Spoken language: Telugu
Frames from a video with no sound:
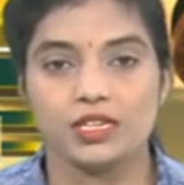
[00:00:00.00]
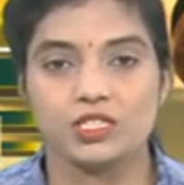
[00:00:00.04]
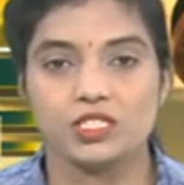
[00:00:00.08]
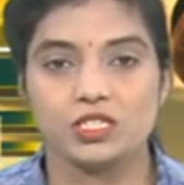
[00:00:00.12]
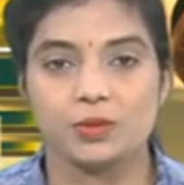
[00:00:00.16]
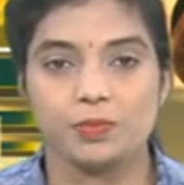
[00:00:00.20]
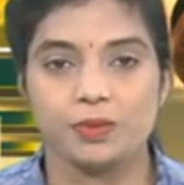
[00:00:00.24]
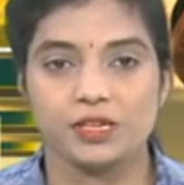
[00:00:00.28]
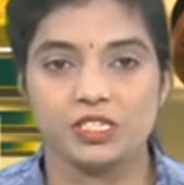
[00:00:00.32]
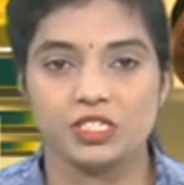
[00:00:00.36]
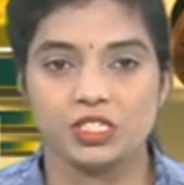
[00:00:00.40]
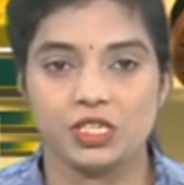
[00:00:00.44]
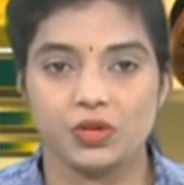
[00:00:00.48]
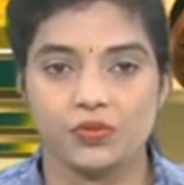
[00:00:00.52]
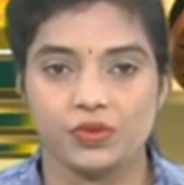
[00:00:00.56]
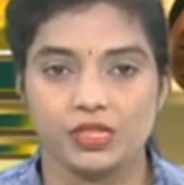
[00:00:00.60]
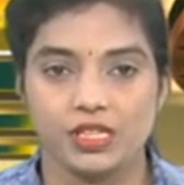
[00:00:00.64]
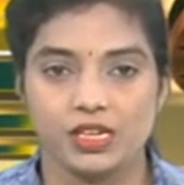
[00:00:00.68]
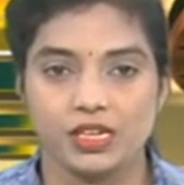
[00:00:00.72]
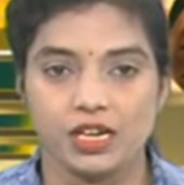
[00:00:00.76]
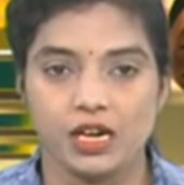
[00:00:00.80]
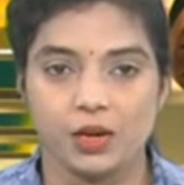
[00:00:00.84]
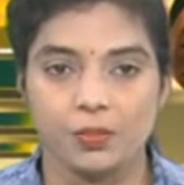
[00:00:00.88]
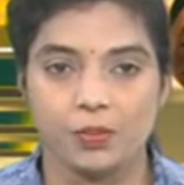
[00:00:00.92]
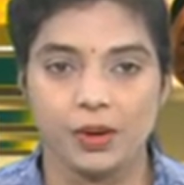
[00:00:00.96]
కించపరిచే
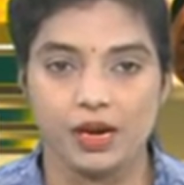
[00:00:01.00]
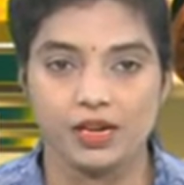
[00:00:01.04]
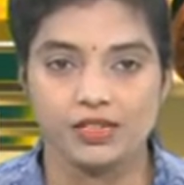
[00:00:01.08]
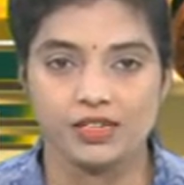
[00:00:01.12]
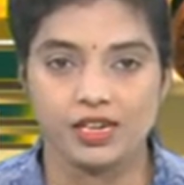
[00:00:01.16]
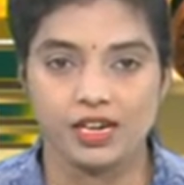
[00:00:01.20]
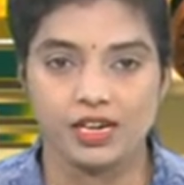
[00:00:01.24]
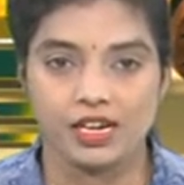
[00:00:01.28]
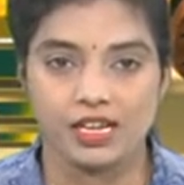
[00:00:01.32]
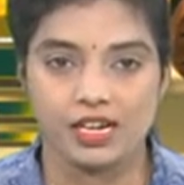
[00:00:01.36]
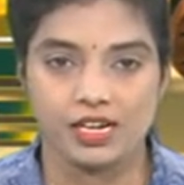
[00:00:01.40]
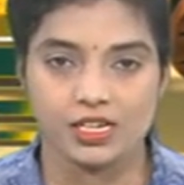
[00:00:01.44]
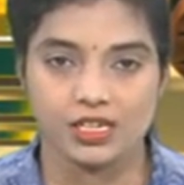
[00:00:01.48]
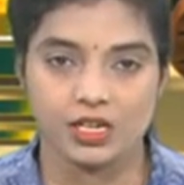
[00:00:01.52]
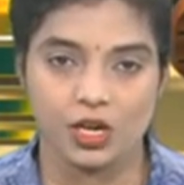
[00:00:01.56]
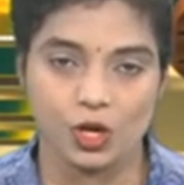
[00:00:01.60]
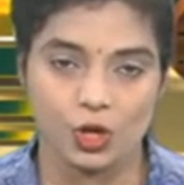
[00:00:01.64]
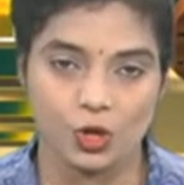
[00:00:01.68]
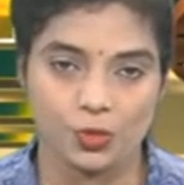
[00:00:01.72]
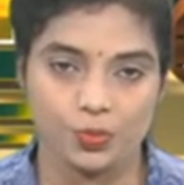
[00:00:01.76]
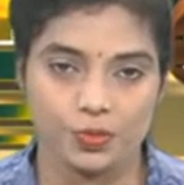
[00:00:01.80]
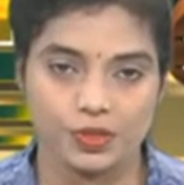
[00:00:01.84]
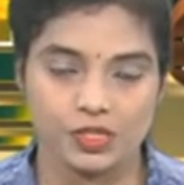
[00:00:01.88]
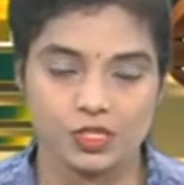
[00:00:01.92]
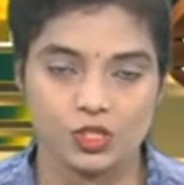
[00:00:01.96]
విధంగా మాట్లాడారని
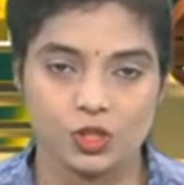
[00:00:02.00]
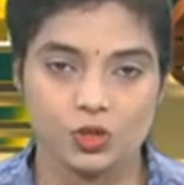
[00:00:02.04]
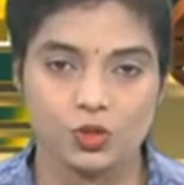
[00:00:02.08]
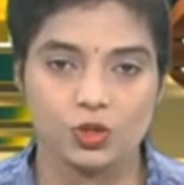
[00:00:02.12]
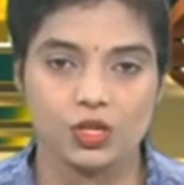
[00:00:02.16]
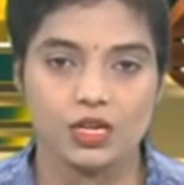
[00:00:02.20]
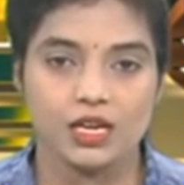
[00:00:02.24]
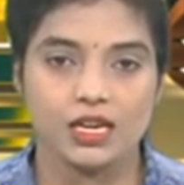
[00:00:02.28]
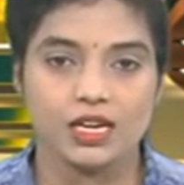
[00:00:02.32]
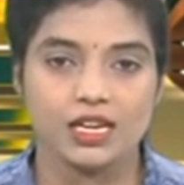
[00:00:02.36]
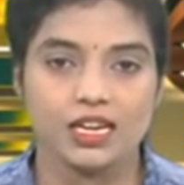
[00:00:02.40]
ఆరోపిస్తూ